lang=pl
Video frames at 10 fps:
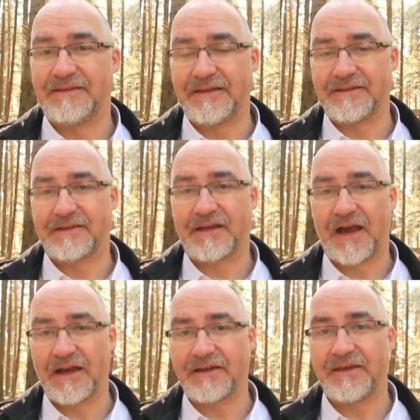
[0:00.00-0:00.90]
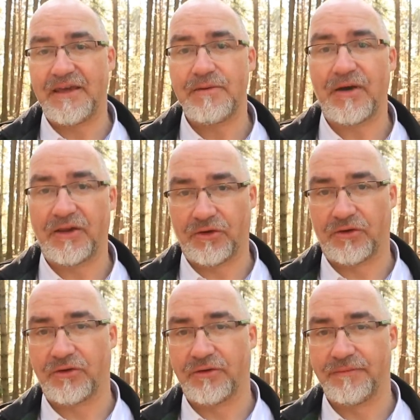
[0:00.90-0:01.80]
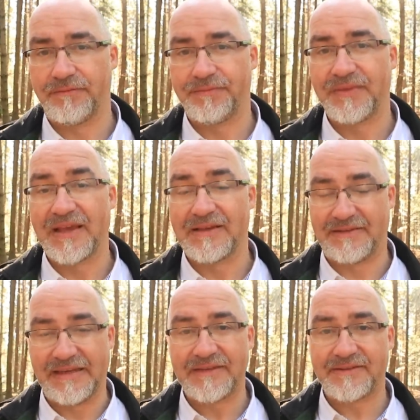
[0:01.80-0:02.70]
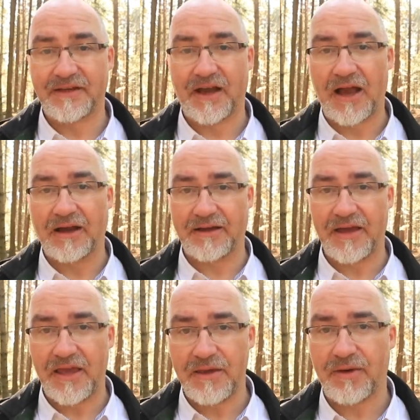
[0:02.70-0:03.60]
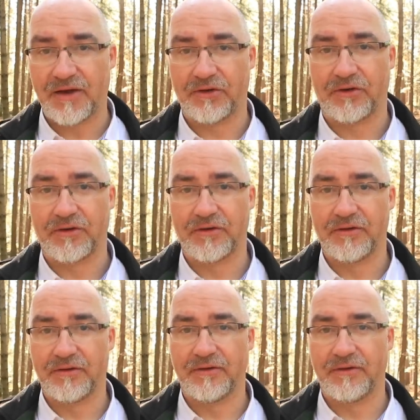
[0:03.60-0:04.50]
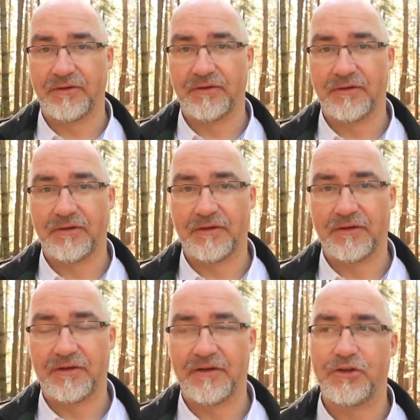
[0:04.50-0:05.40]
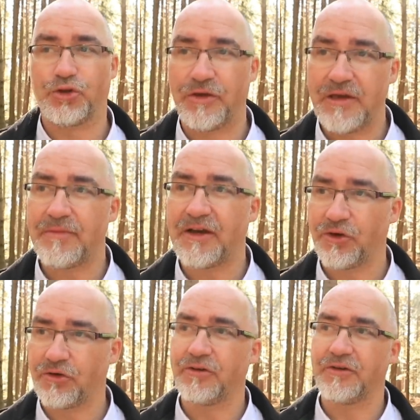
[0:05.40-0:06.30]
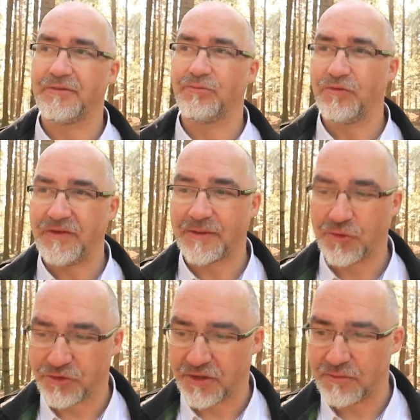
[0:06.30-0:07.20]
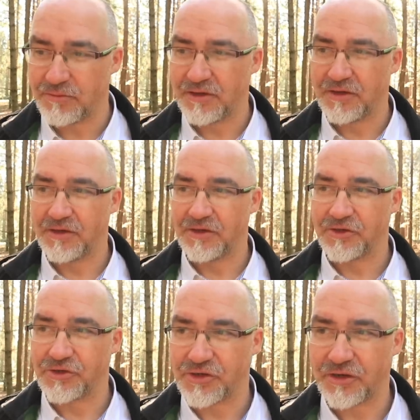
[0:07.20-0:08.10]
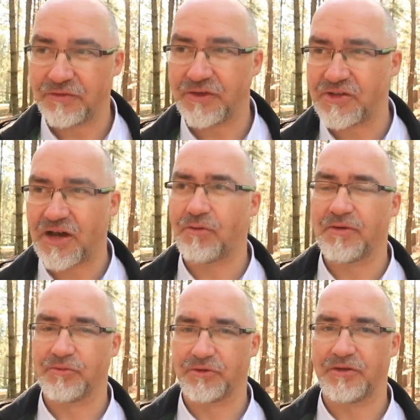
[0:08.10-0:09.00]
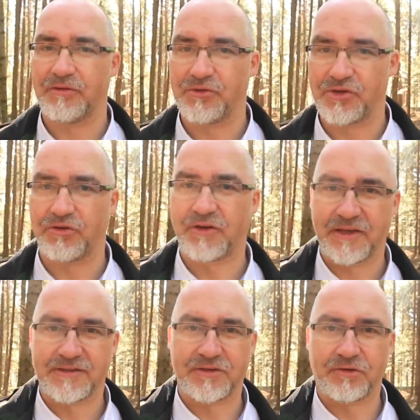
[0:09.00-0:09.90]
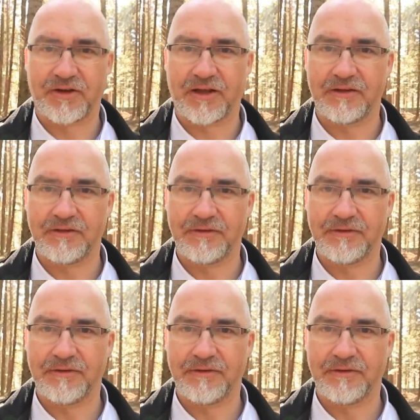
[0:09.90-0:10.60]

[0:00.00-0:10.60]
Sie ist krank immer noch. Sie ist krank immer noch. To immer noch mówi nam o tym, że wiedziałem o tym, że ona jest chora